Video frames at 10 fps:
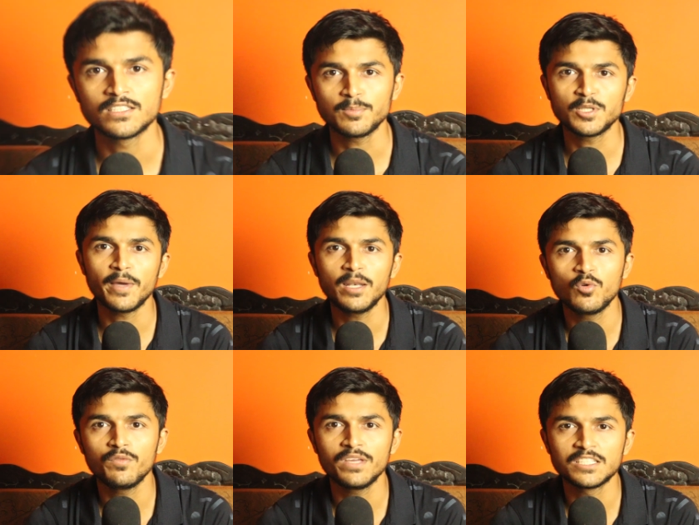सबसे
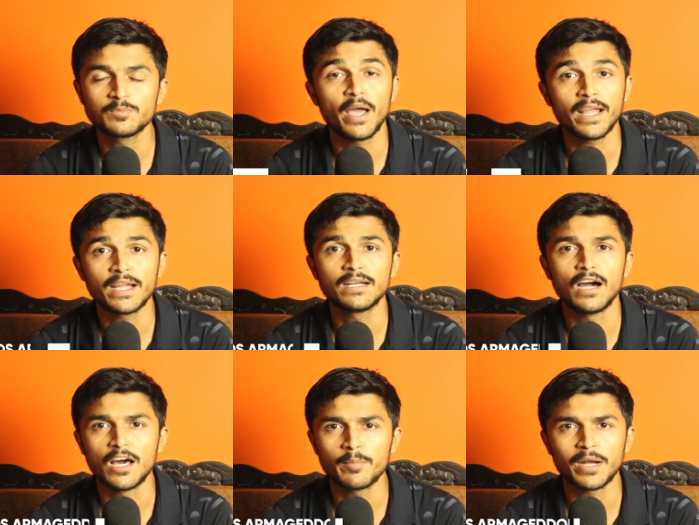पहली मूवी है स्पाई
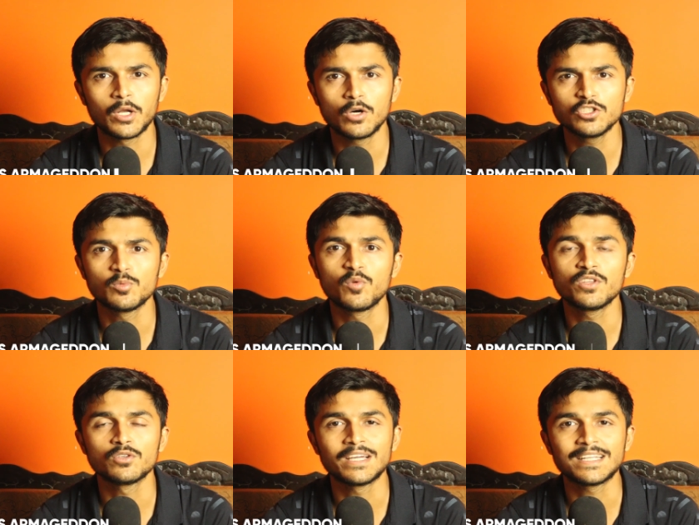आर मैकडॉन जो
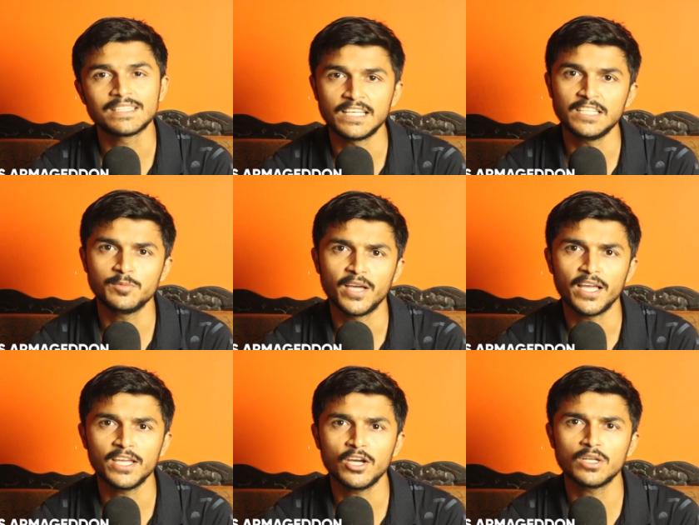मूवी 2023 में
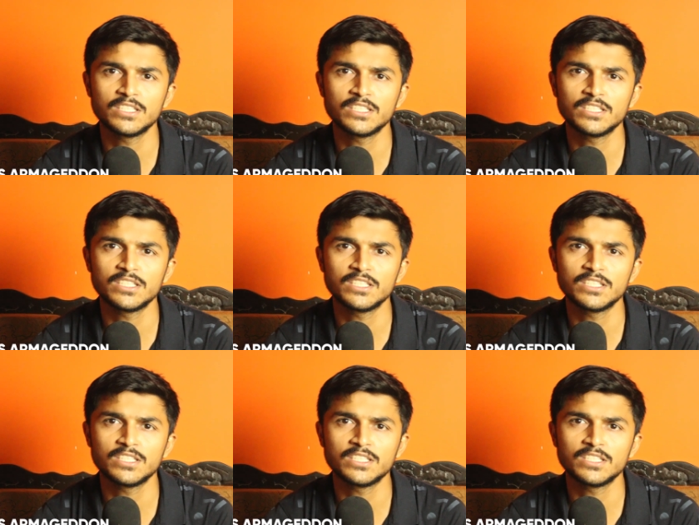आई है